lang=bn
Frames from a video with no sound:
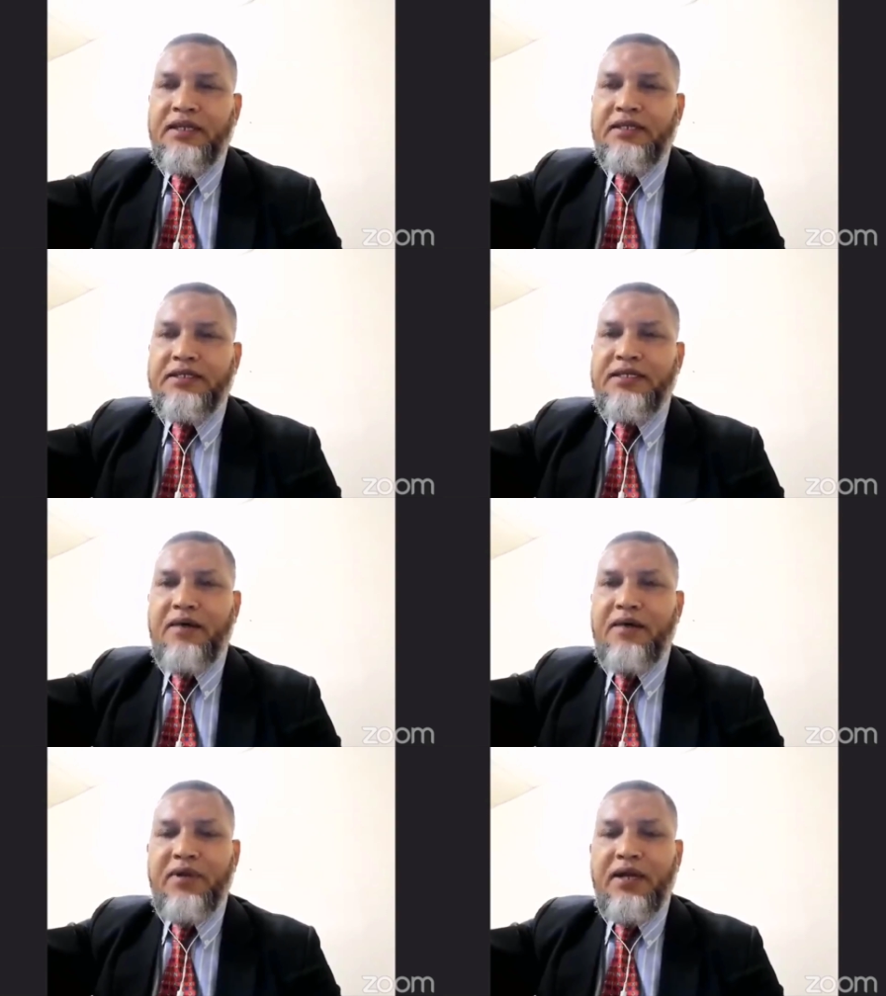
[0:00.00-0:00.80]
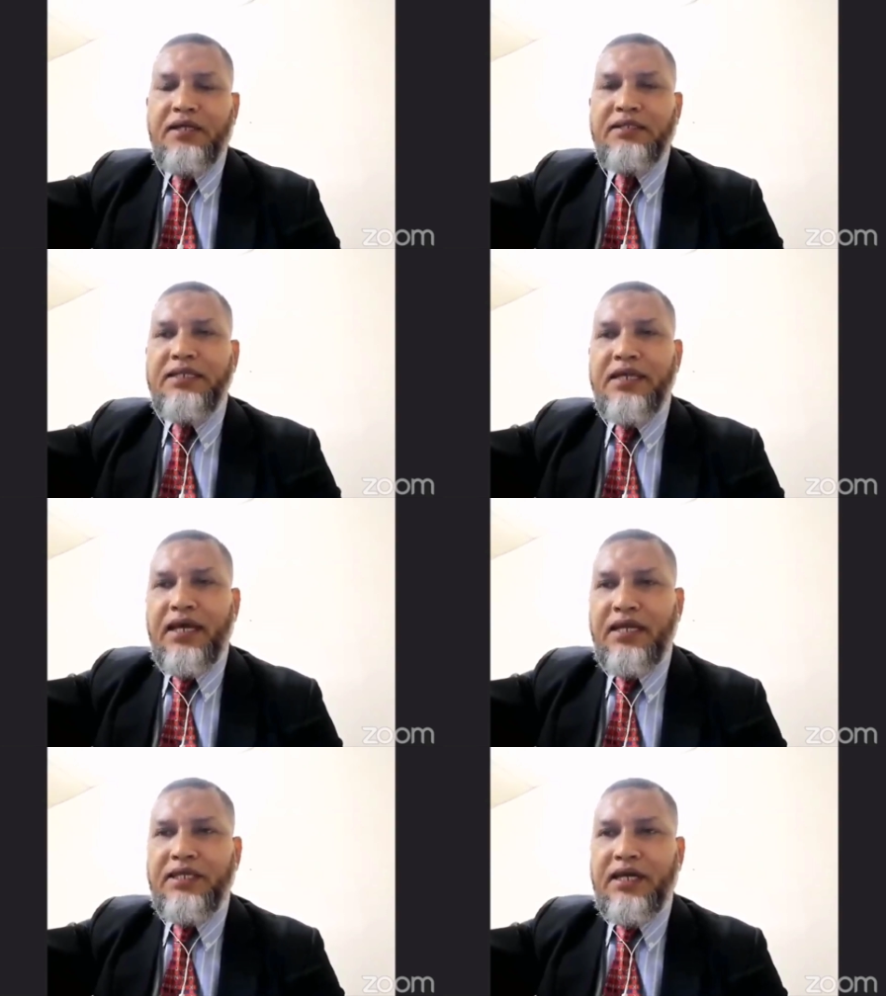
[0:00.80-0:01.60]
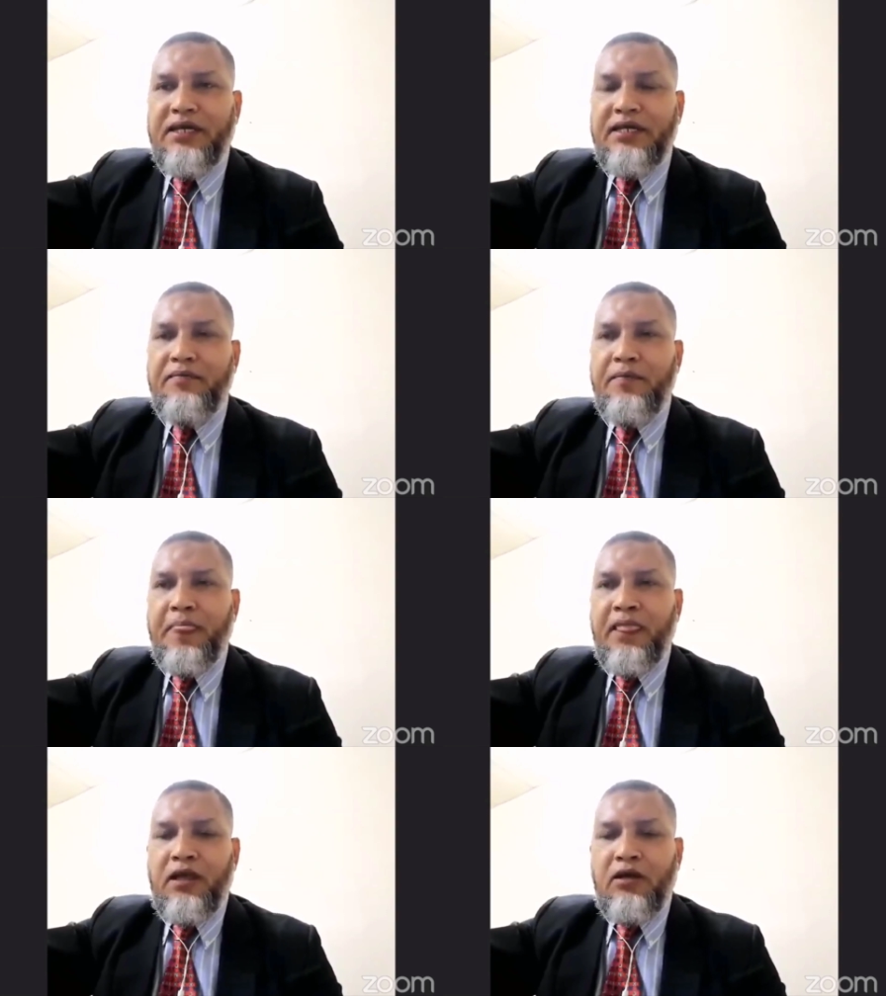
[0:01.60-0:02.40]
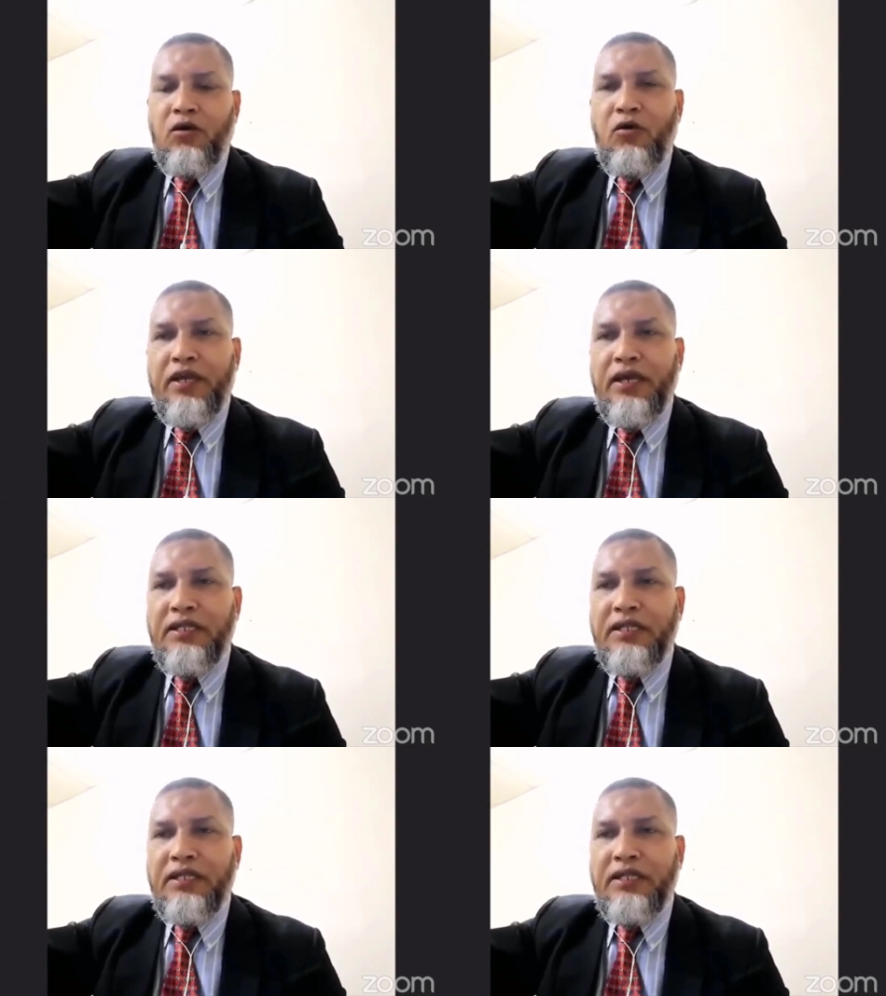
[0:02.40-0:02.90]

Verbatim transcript: যে আমরা যেখানেই থাকি ওইখান